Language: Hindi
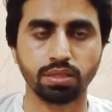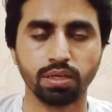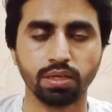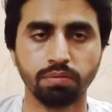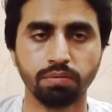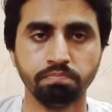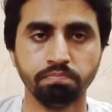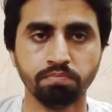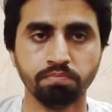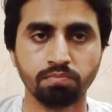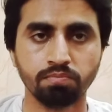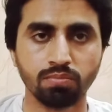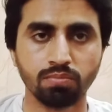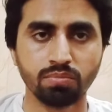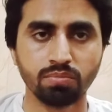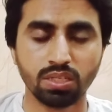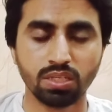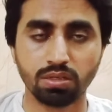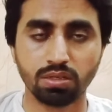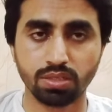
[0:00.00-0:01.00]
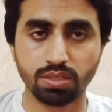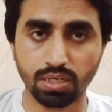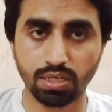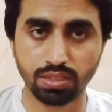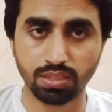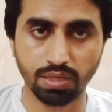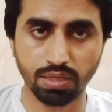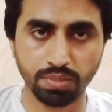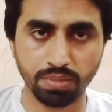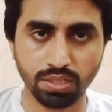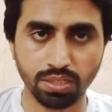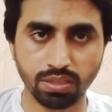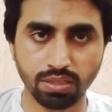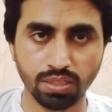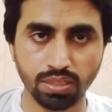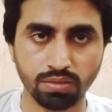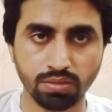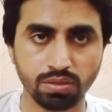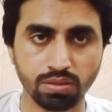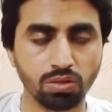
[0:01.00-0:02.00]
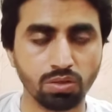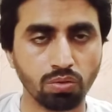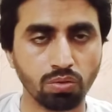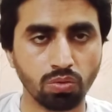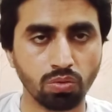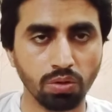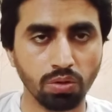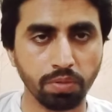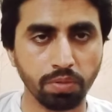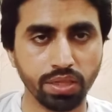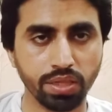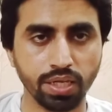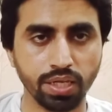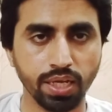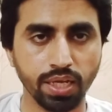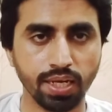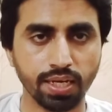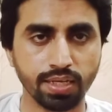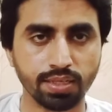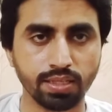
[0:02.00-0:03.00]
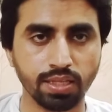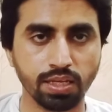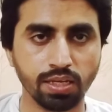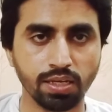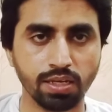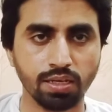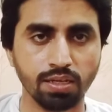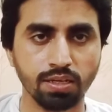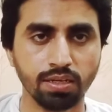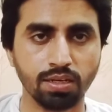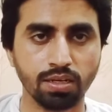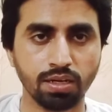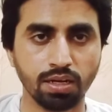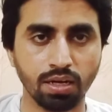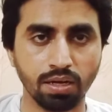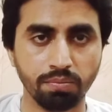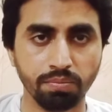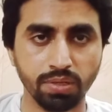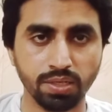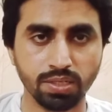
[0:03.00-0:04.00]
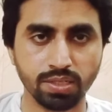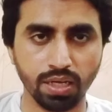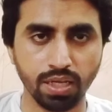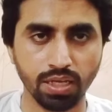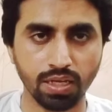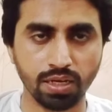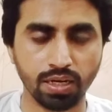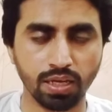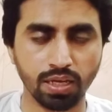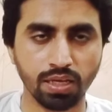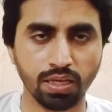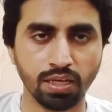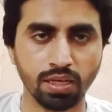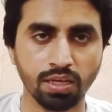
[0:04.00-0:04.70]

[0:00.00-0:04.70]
हैं शॉर्ट सी अपडेट थी कोई पैसे नहीं लगते आप भी ट्राई करें